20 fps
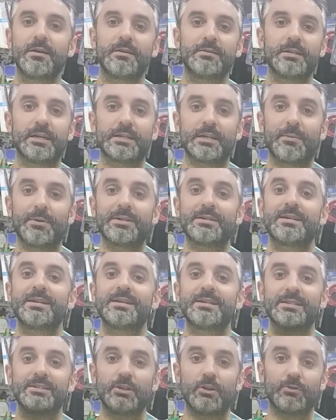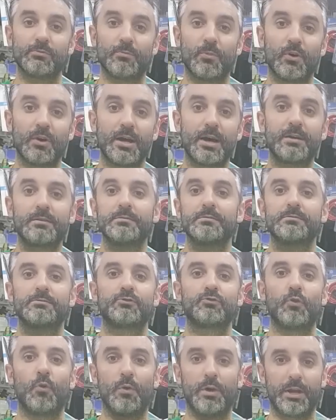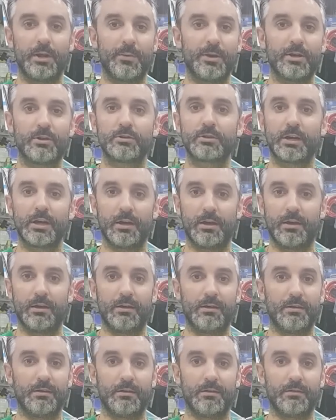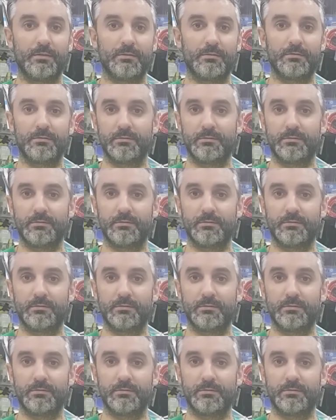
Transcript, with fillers: ya sabéis, si os mola, suscribiros que,